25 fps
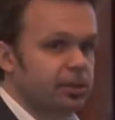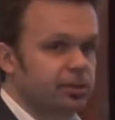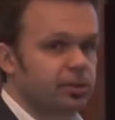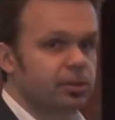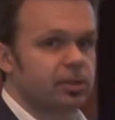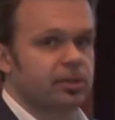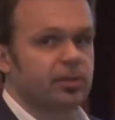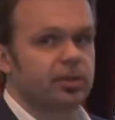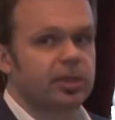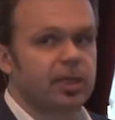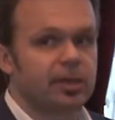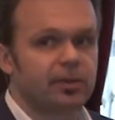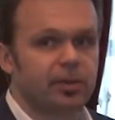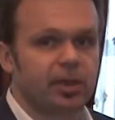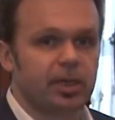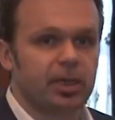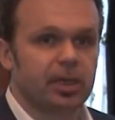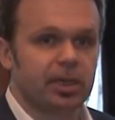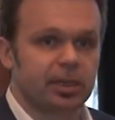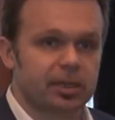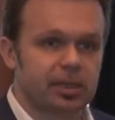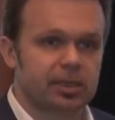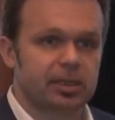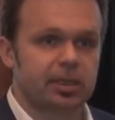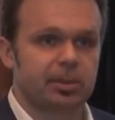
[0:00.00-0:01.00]
отсутствия
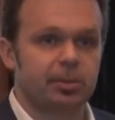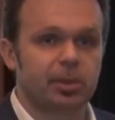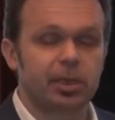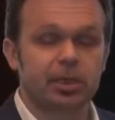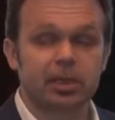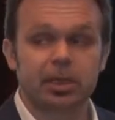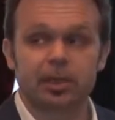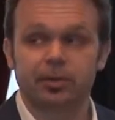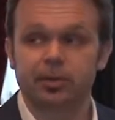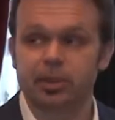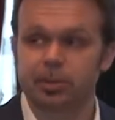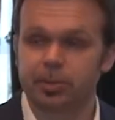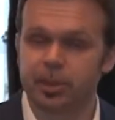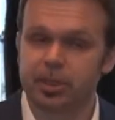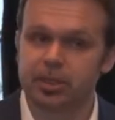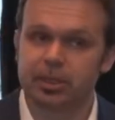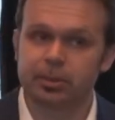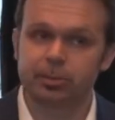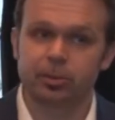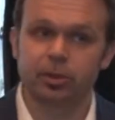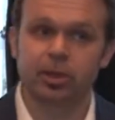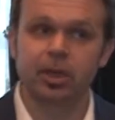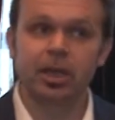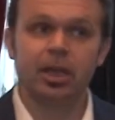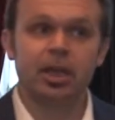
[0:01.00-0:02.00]
доверия. Это самое главное.
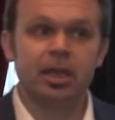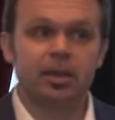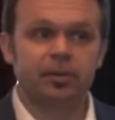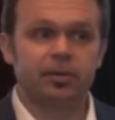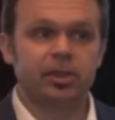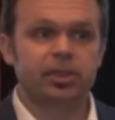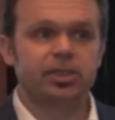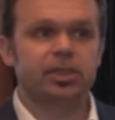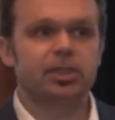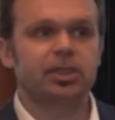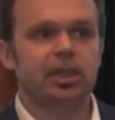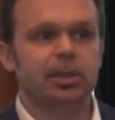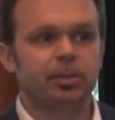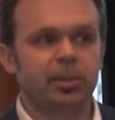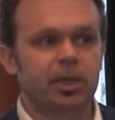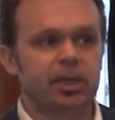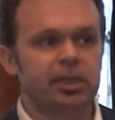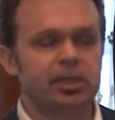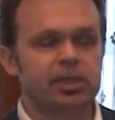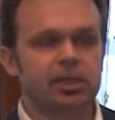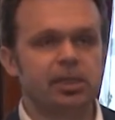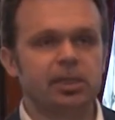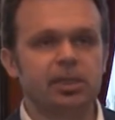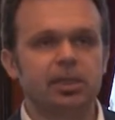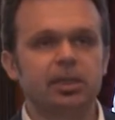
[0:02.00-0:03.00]
Поэтому в agile
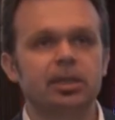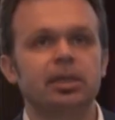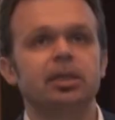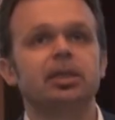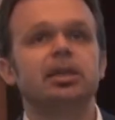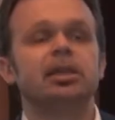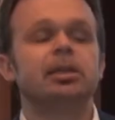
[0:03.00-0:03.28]
команде,